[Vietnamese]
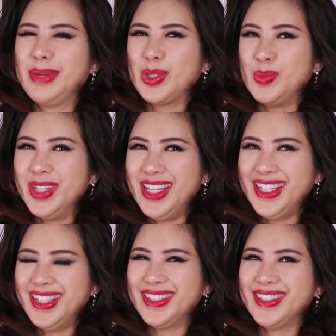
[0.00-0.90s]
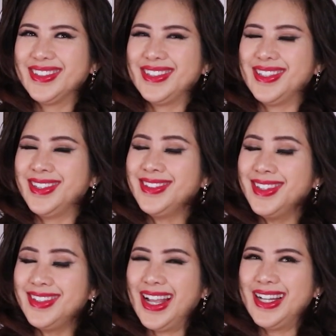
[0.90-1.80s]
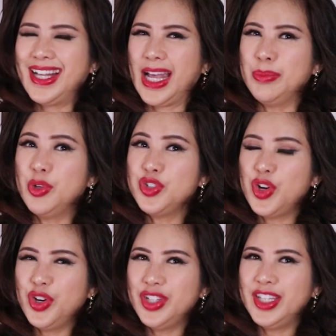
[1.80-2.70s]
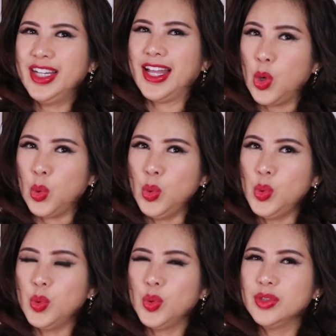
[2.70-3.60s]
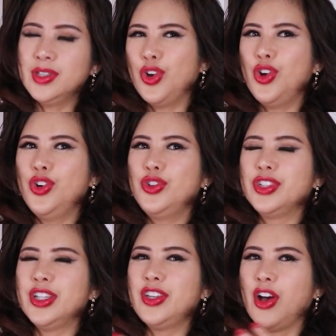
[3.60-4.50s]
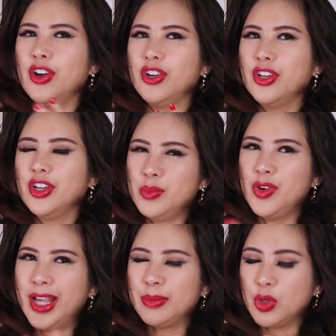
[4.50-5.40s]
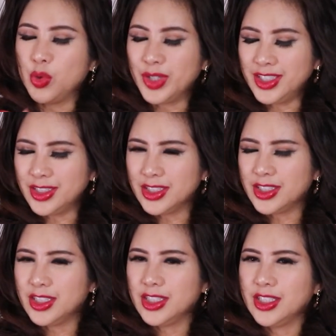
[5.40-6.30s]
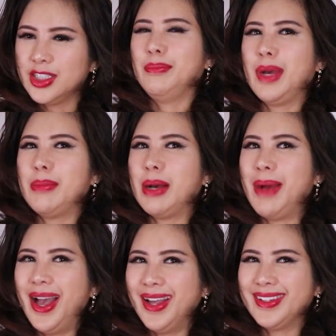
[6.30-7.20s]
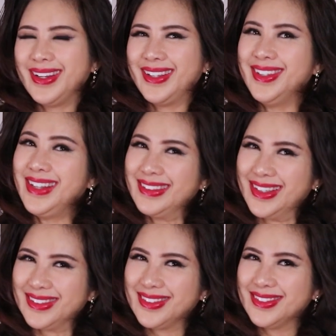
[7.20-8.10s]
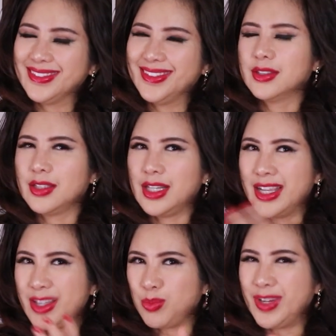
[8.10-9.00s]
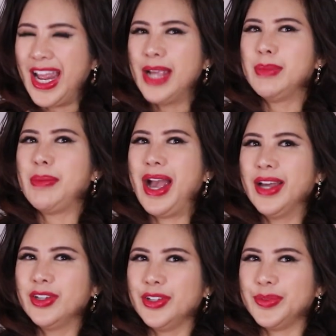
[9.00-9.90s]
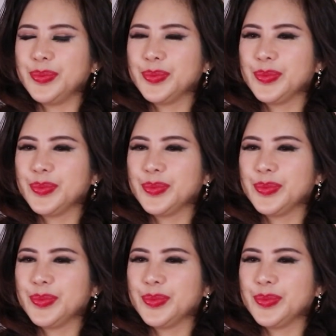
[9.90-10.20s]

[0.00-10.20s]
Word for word: mà Tụng Liên á, thì rất thích ăn cải bó xôi với bà hủ cô chỉ chọn những món ăn mà cô thích mà bà ba thì lại thích ăn thịt thì đã chọc gan bà ba rồi